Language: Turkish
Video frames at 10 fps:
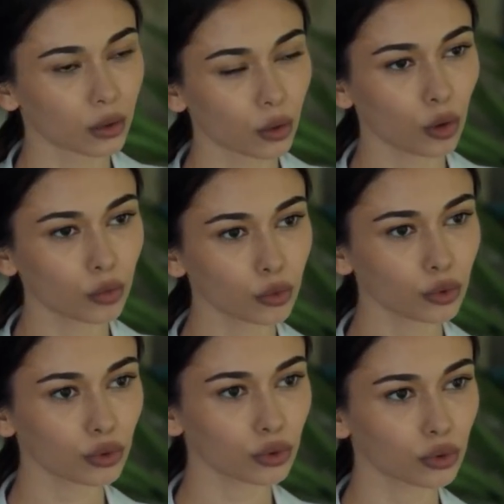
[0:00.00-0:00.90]
ne
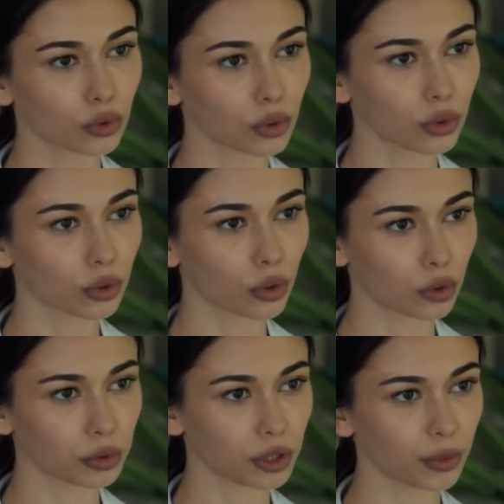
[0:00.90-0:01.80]
olmuş?
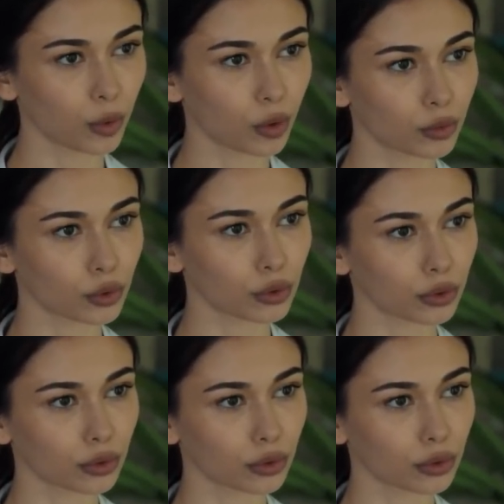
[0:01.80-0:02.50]
Kötü bir şey mi olmuş?